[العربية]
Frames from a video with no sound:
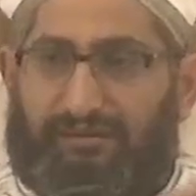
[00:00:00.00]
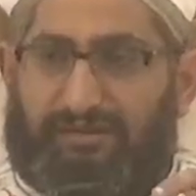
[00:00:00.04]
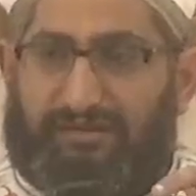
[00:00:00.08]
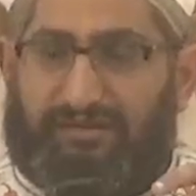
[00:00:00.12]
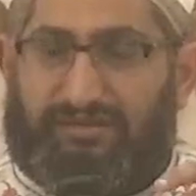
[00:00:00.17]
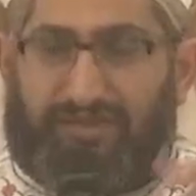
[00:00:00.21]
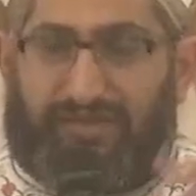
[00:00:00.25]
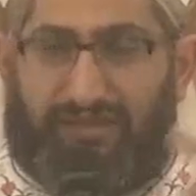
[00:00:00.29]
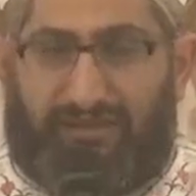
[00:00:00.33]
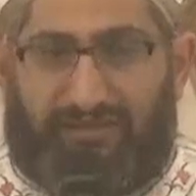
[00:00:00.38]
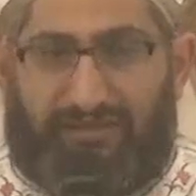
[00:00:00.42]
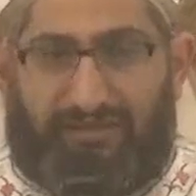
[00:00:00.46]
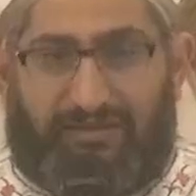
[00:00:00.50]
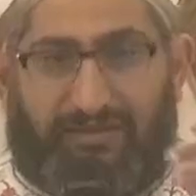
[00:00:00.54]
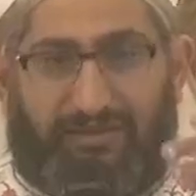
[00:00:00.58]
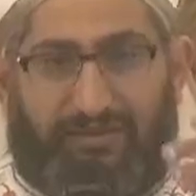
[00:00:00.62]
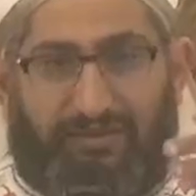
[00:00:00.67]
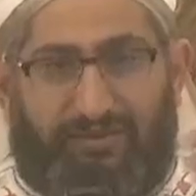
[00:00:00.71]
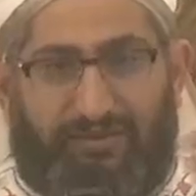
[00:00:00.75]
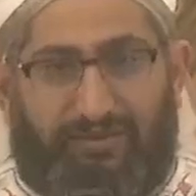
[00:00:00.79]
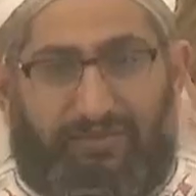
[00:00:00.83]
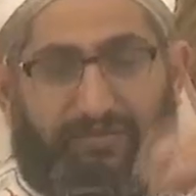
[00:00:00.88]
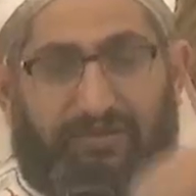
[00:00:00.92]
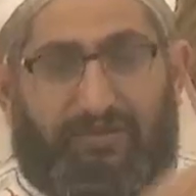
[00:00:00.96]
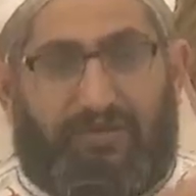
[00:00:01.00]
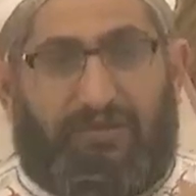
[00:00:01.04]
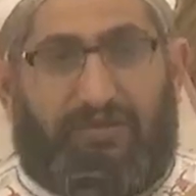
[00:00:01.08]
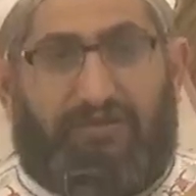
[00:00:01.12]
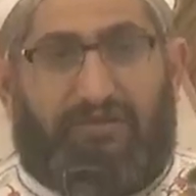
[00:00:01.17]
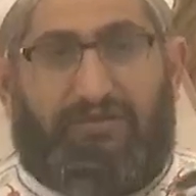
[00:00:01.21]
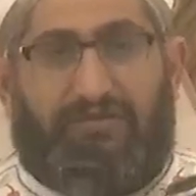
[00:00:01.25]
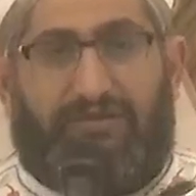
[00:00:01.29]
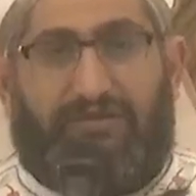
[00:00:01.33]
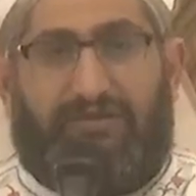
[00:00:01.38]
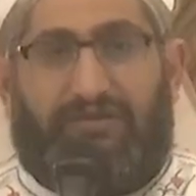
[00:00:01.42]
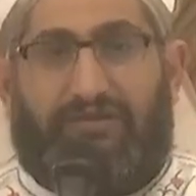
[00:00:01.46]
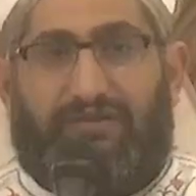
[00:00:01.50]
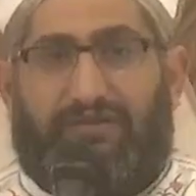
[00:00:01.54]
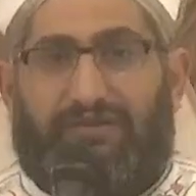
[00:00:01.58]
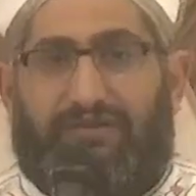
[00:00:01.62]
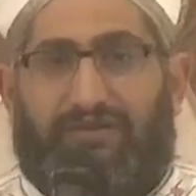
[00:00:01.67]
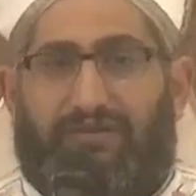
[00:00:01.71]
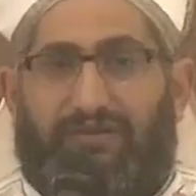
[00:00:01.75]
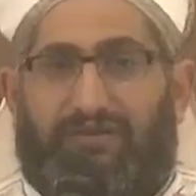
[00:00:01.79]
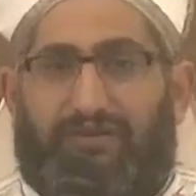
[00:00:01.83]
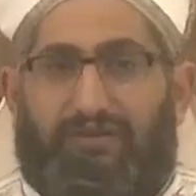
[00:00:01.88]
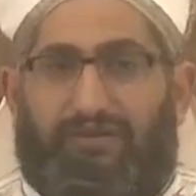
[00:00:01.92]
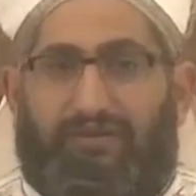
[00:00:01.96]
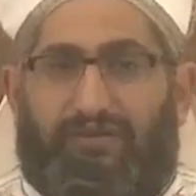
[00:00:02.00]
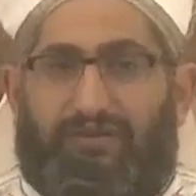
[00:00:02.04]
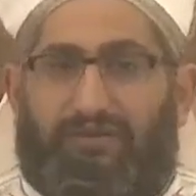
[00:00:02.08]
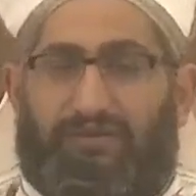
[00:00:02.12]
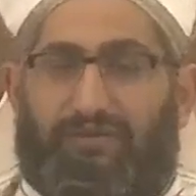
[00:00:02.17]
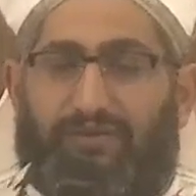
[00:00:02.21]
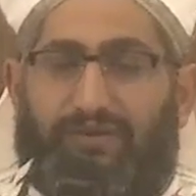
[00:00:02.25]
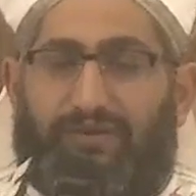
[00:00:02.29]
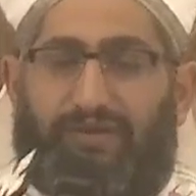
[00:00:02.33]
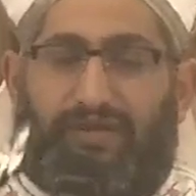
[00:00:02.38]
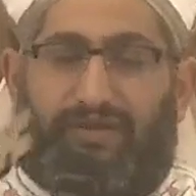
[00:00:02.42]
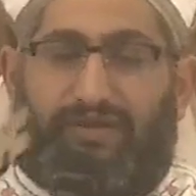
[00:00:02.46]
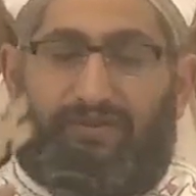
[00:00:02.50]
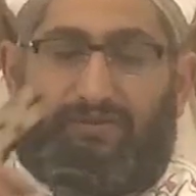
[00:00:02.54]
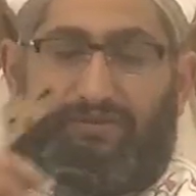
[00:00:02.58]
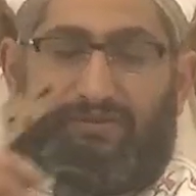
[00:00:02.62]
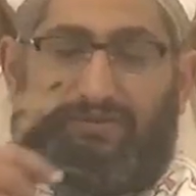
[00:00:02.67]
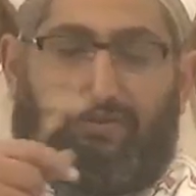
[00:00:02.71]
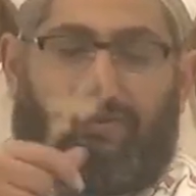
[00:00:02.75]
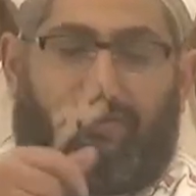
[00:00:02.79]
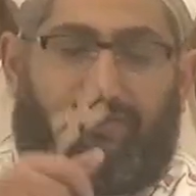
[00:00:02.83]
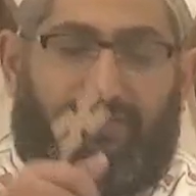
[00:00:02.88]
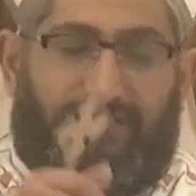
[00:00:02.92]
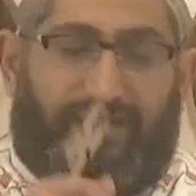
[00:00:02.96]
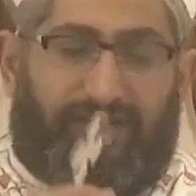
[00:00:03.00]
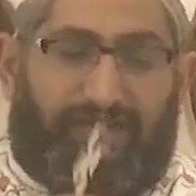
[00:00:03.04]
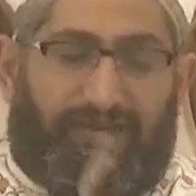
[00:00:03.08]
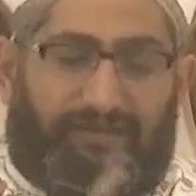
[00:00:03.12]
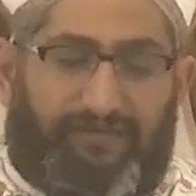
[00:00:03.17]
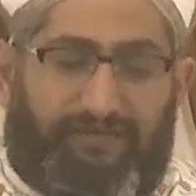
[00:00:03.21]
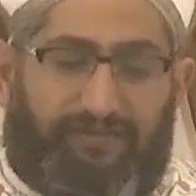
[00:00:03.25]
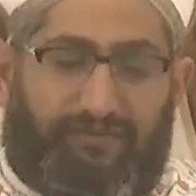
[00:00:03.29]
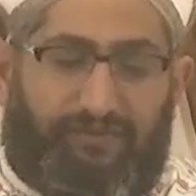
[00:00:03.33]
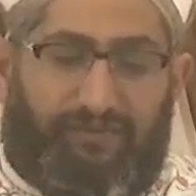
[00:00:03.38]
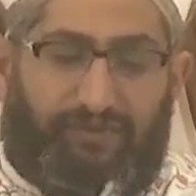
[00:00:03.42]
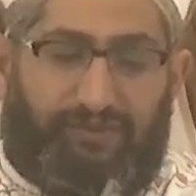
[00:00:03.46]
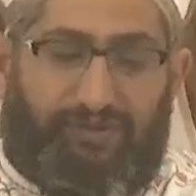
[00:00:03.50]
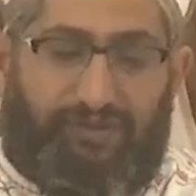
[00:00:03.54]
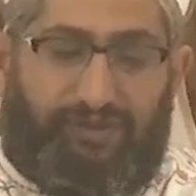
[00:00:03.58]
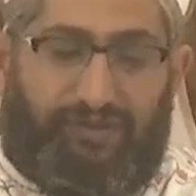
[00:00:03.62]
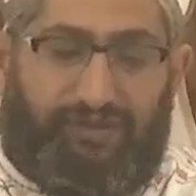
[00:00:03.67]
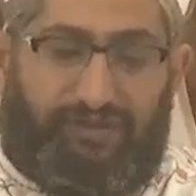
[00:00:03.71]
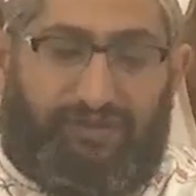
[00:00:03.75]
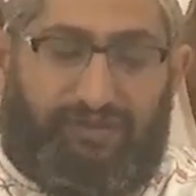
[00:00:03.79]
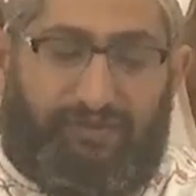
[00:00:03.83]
أنا عايز أتكلم مع حضراتكم في دقايق عن سمعان الشيخ